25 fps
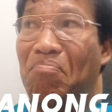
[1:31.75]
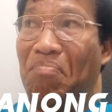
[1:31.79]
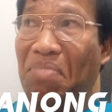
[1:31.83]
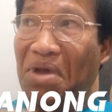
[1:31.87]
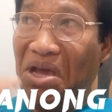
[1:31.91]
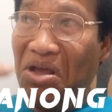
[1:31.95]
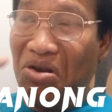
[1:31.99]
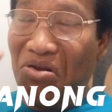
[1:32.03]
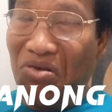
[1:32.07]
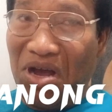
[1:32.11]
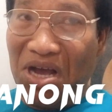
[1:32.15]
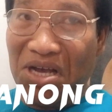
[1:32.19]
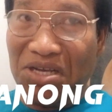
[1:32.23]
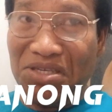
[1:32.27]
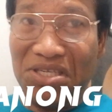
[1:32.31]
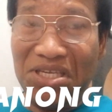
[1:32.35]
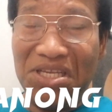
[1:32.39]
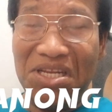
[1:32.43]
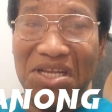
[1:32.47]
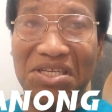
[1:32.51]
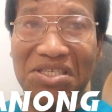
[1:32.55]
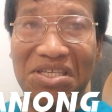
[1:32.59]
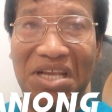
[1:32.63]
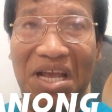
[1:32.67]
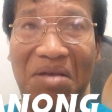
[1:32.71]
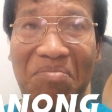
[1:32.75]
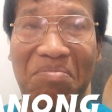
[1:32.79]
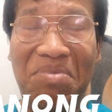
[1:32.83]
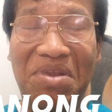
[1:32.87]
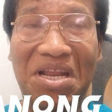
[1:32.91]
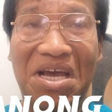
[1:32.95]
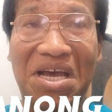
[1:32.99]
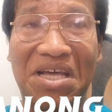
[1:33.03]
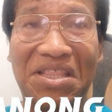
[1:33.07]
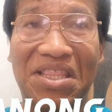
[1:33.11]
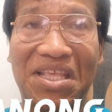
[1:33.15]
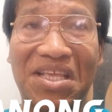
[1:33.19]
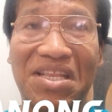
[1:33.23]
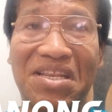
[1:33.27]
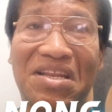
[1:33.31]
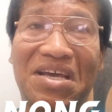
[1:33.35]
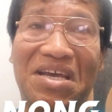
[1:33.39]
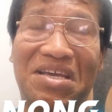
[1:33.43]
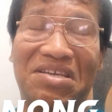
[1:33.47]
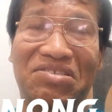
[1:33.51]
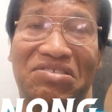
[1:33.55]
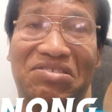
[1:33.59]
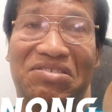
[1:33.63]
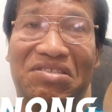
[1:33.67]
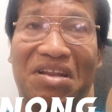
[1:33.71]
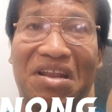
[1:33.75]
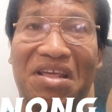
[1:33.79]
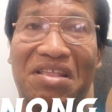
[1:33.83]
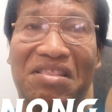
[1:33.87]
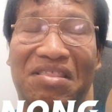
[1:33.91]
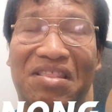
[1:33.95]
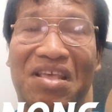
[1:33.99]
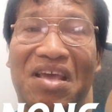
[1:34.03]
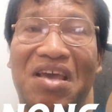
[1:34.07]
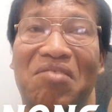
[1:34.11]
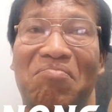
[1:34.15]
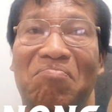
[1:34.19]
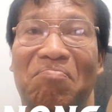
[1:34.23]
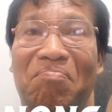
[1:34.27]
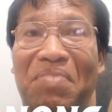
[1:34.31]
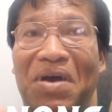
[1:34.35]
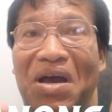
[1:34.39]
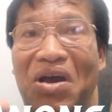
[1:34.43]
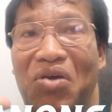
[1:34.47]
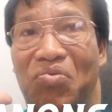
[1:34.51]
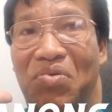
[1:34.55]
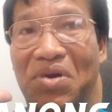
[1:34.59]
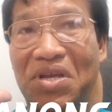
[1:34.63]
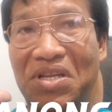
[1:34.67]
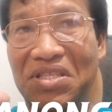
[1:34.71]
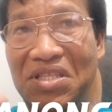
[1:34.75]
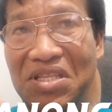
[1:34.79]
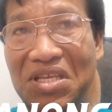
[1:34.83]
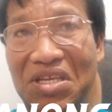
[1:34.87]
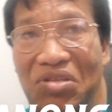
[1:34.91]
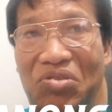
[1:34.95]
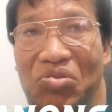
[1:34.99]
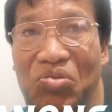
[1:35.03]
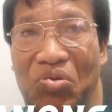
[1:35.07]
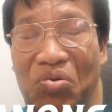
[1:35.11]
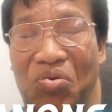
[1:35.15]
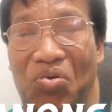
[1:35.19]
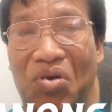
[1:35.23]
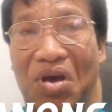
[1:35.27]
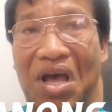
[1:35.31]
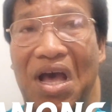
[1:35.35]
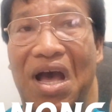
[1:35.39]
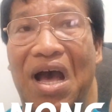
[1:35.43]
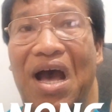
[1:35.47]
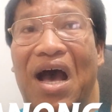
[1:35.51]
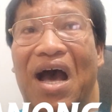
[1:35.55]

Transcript: Pero ang sinasabi natin na strength and power dito